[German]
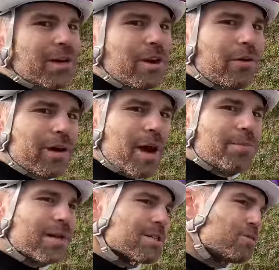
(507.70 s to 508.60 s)
schlechte Laune
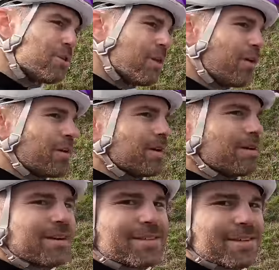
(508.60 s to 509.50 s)
gehabt, jetzt gute
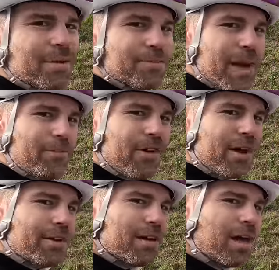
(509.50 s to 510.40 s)
Laune, jetzt kommt die
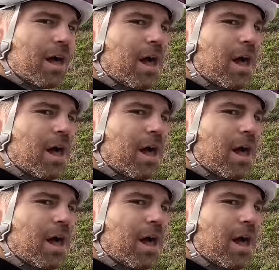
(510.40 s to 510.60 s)
Abfahrt.